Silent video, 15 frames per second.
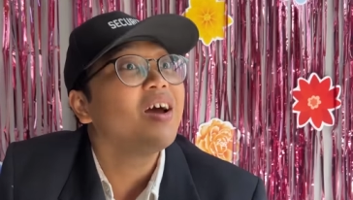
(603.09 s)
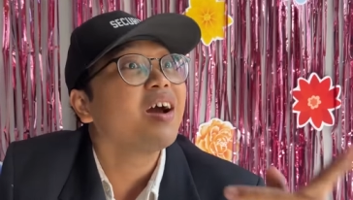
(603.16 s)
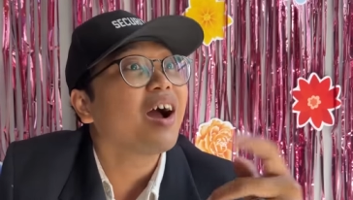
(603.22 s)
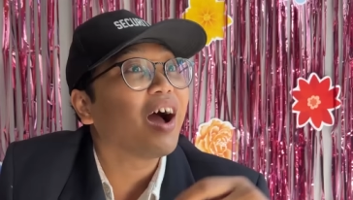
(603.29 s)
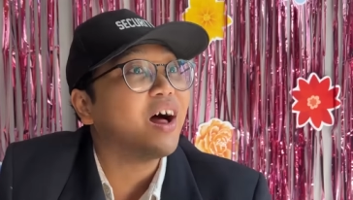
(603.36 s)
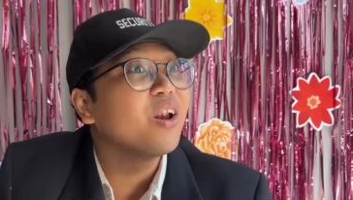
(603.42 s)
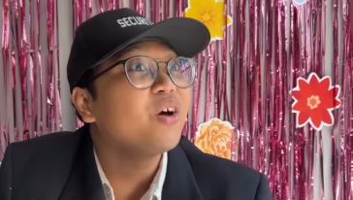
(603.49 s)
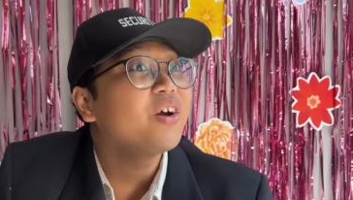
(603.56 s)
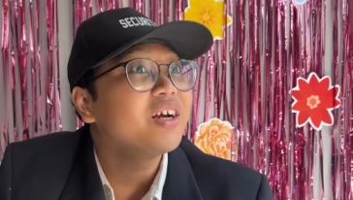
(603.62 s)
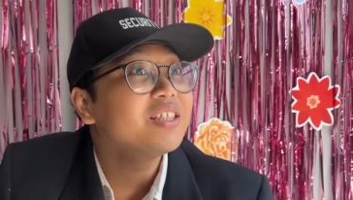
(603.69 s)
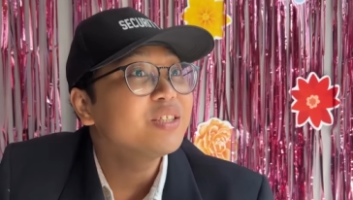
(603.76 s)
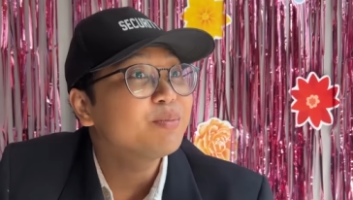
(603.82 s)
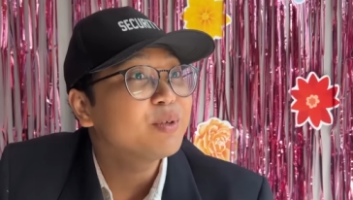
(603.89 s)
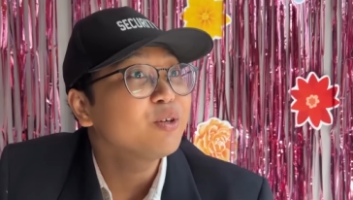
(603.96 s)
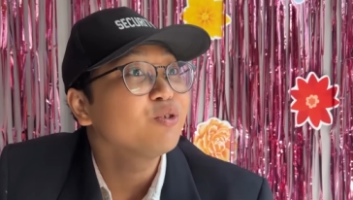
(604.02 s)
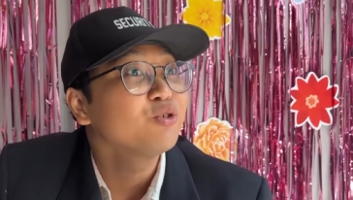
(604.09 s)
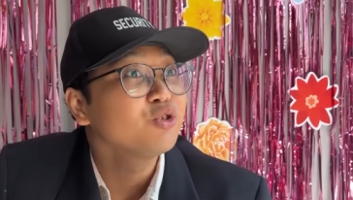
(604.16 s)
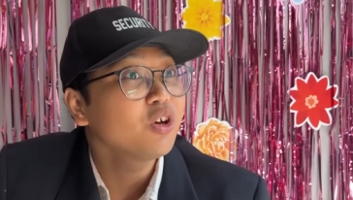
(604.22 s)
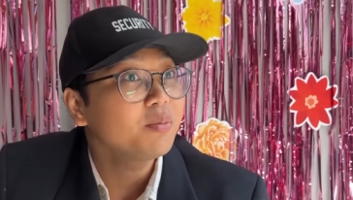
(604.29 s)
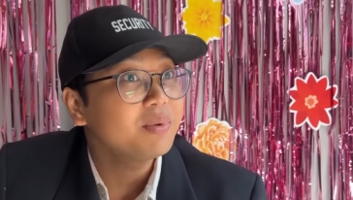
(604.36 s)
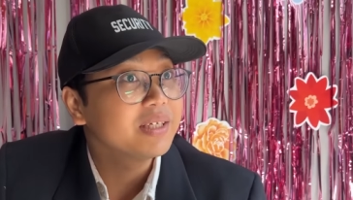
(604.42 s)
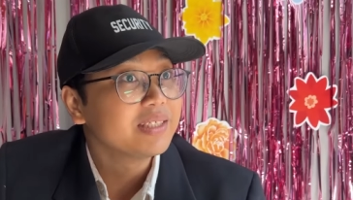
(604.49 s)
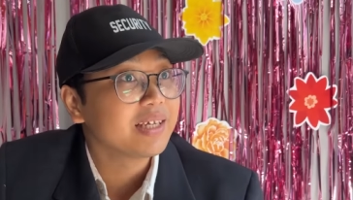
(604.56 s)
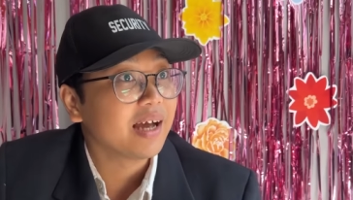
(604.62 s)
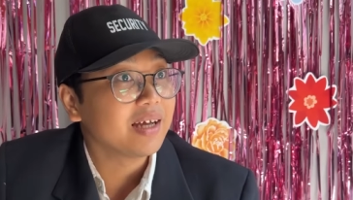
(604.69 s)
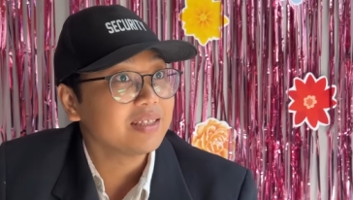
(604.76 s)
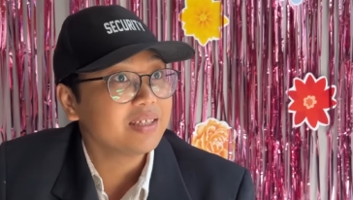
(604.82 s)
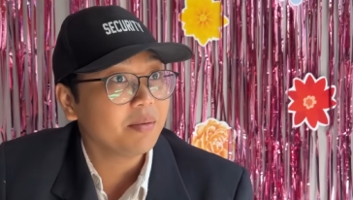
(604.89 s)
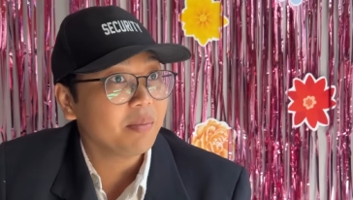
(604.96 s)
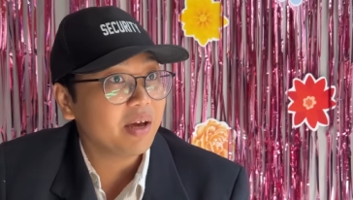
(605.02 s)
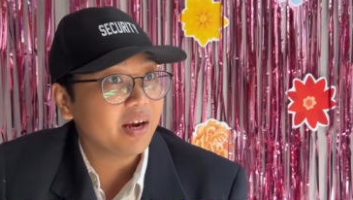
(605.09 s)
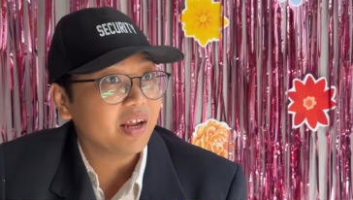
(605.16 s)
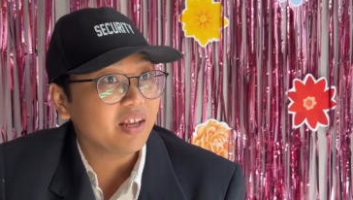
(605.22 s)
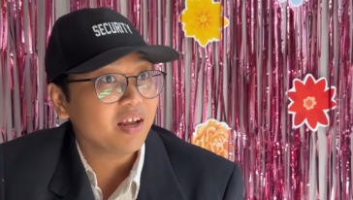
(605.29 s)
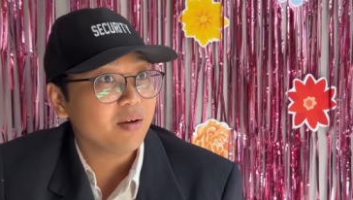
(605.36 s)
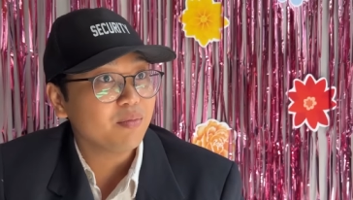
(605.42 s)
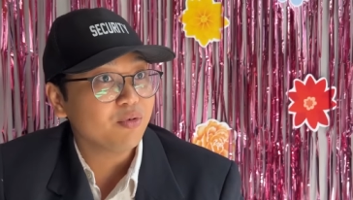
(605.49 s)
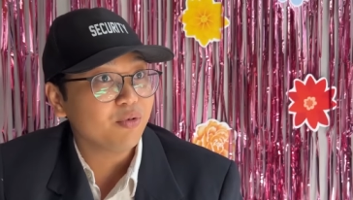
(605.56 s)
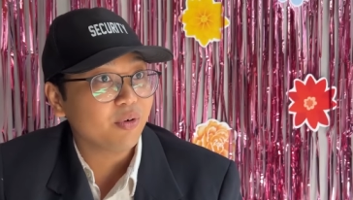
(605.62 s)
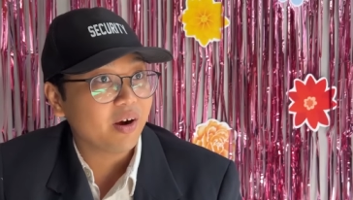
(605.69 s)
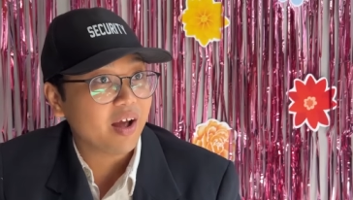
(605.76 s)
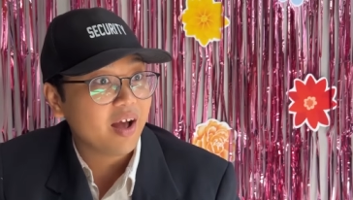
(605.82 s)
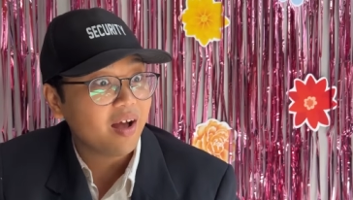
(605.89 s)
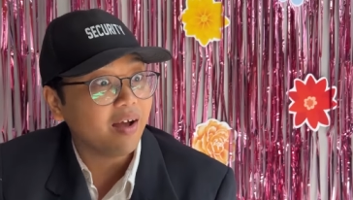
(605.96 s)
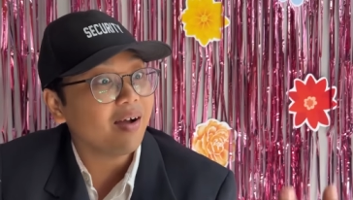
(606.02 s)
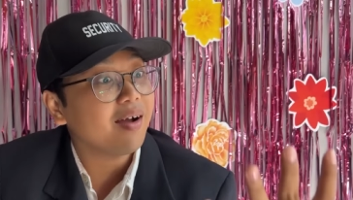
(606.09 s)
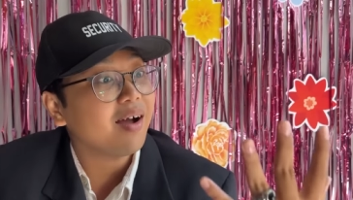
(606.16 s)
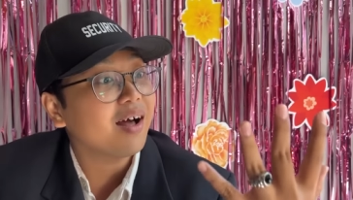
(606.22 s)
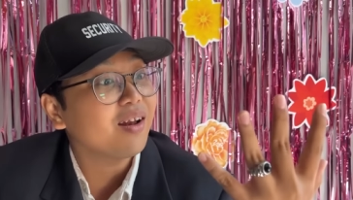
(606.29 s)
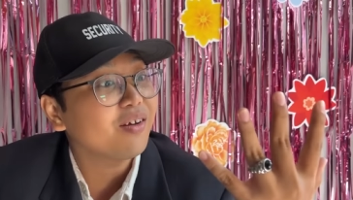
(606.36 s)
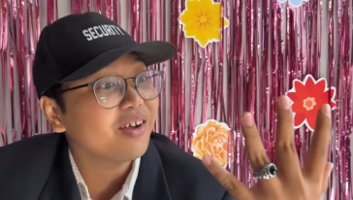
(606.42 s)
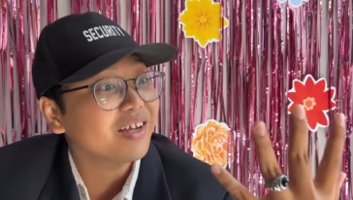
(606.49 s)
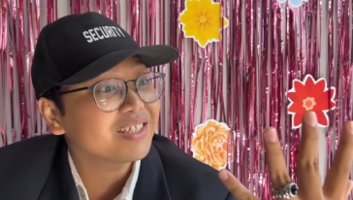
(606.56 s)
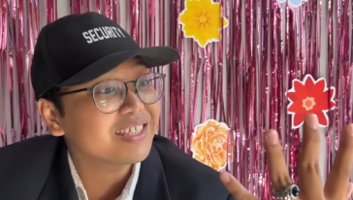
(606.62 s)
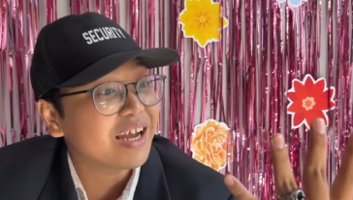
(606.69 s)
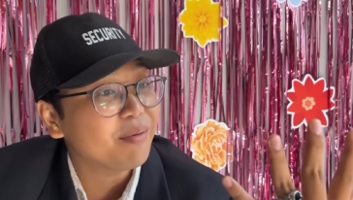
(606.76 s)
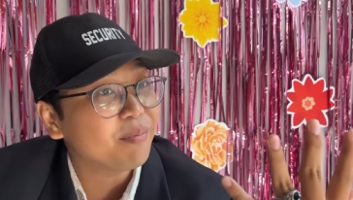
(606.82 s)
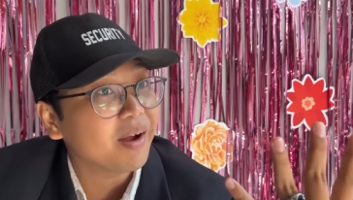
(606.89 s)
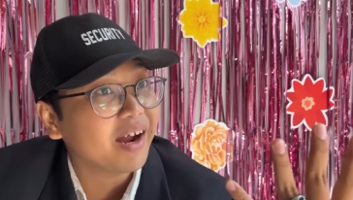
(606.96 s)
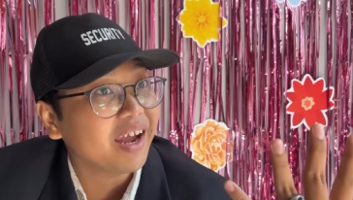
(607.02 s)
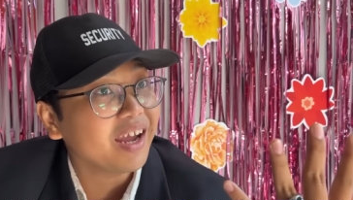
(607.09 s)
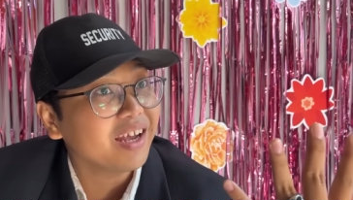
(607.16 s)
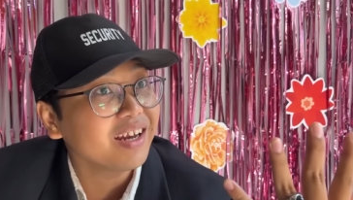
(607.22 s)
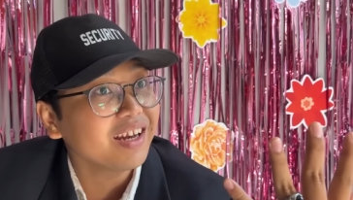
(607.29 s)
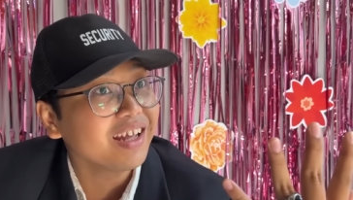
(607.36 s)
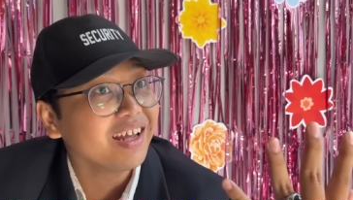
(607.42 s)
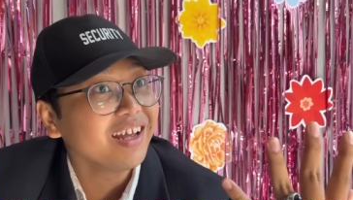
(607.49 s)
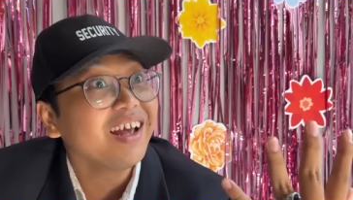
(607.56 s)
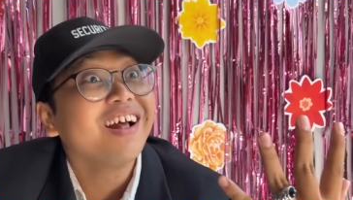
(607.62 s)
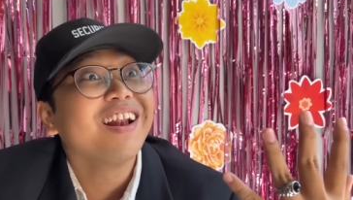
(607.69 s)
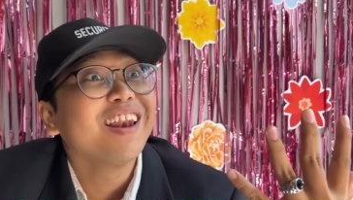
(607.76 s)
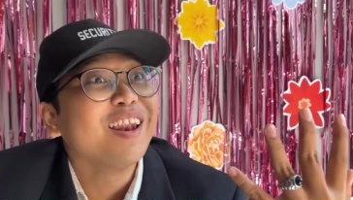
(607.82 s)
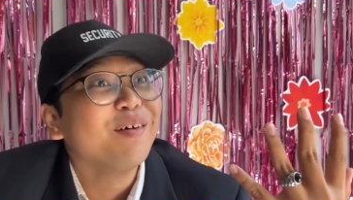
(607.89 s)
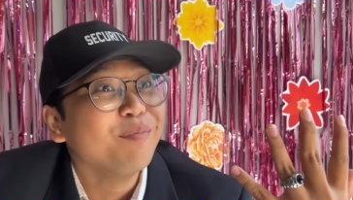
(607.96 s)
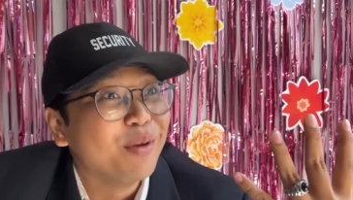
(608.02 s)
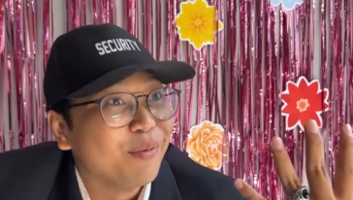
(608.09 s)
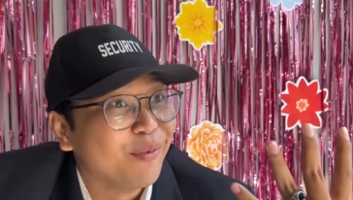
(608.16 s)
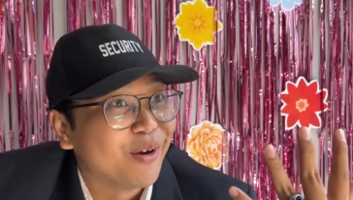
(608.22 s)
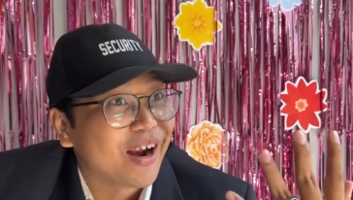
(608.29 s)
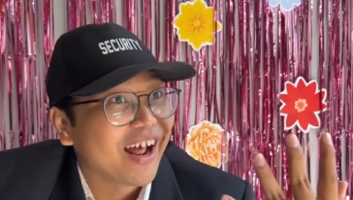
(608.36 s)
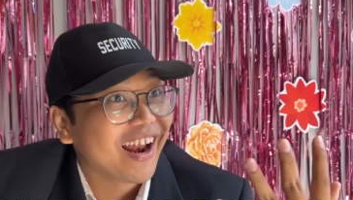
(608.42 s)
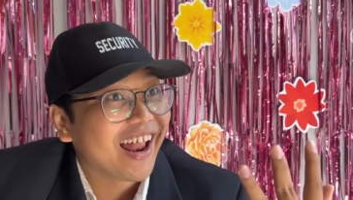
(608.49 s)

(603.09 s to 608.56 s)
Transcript: Kalau yang cepat luntur bisa aja mereknya murah. Kalau yang saya pakai ini lebih murah